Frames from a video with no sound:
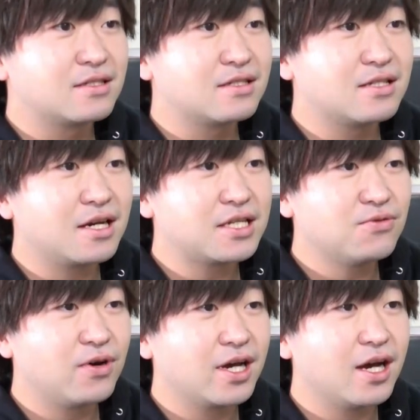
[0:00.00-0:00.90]
釣った方
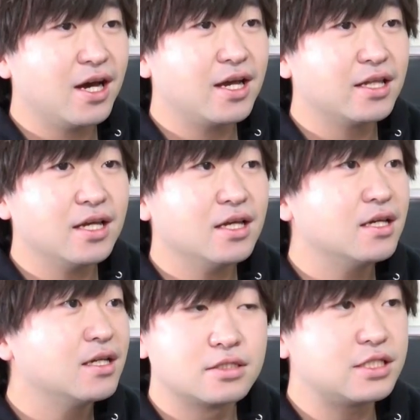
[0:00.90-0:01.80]
のが早いかな
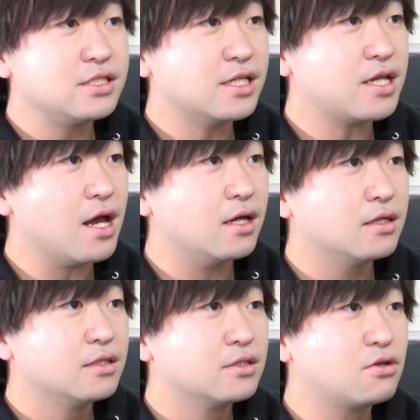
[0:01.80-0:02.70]
?7 時になった
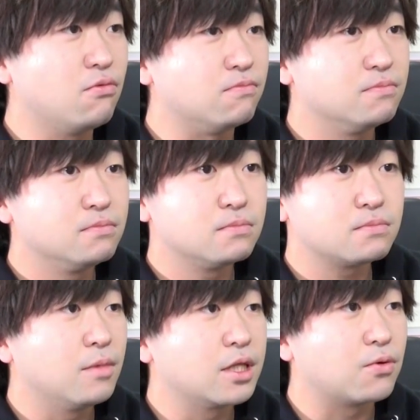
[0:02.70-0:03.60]
ドン
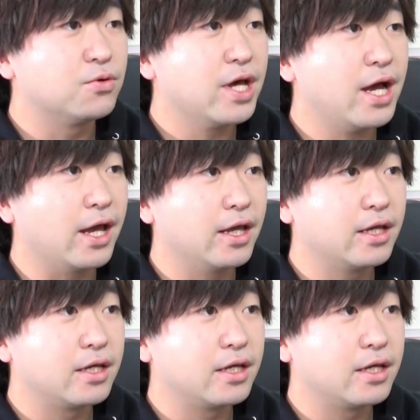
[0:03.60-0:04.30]
まだ来ない。